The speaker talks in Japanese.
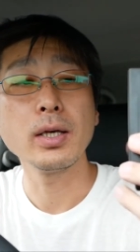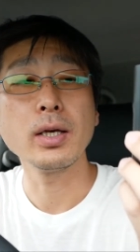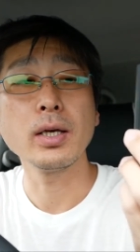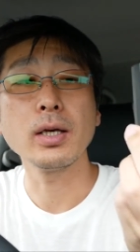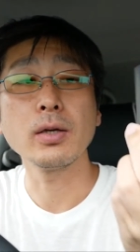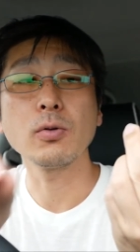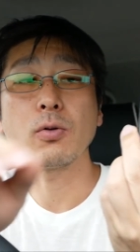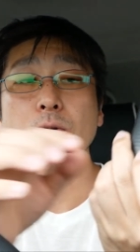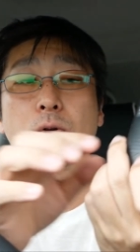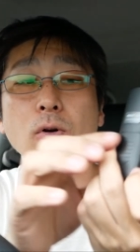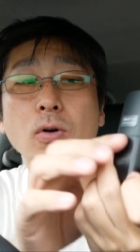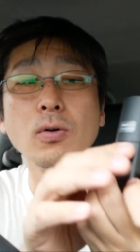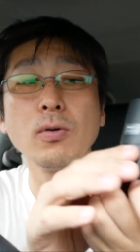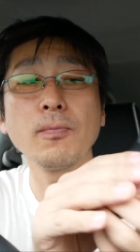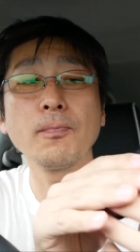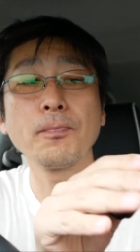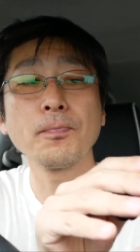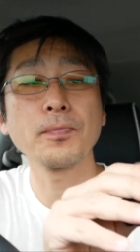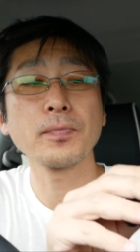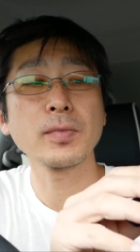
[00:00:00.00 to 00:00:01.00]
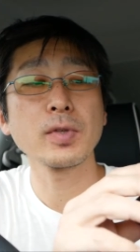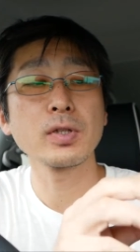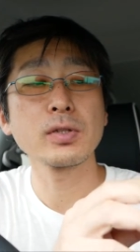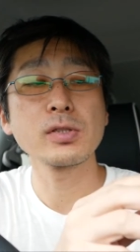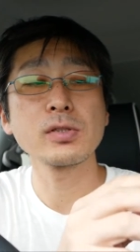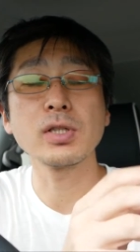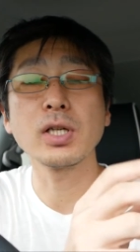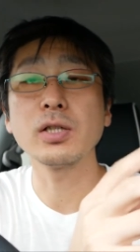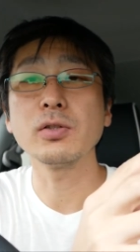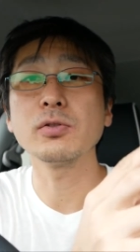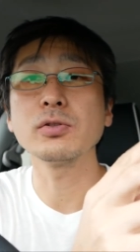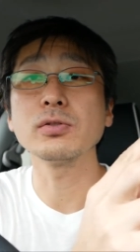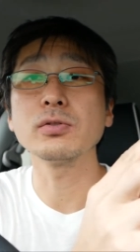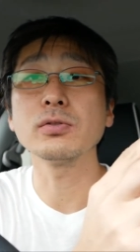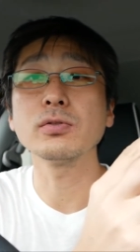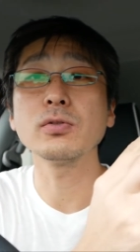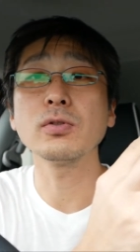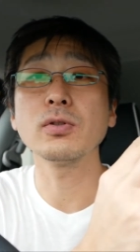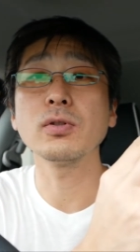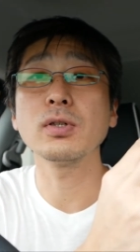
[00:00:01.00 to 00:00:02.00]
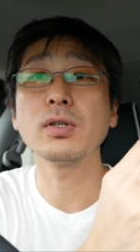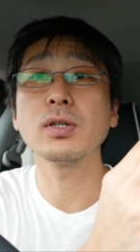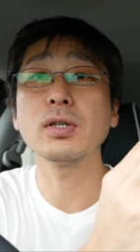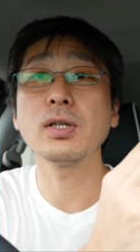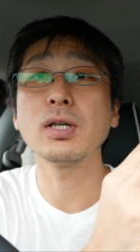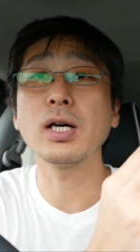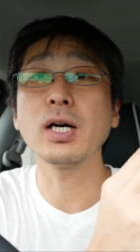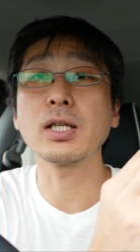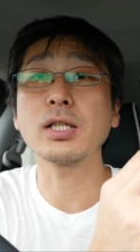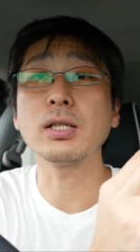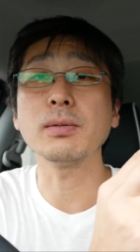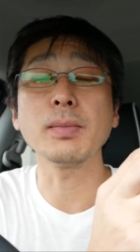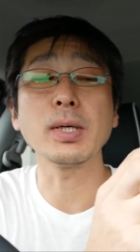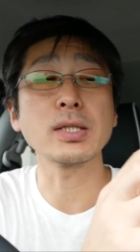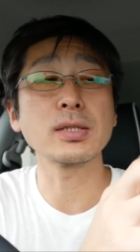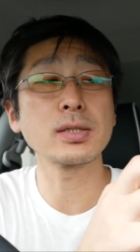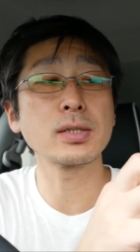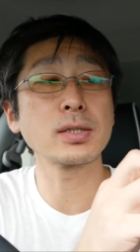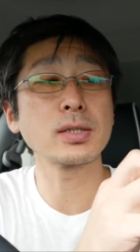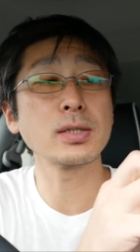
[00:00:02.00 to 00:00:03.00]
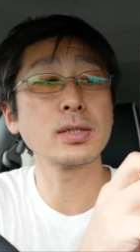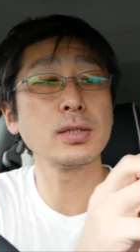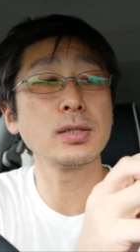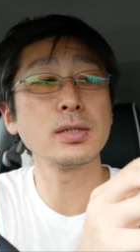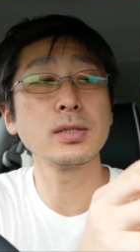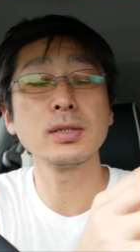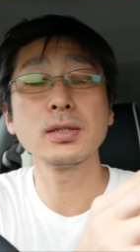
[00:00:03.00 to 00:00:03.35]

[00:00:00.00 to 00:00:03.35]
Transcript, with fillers: えー、ここ、スライドすると開きます。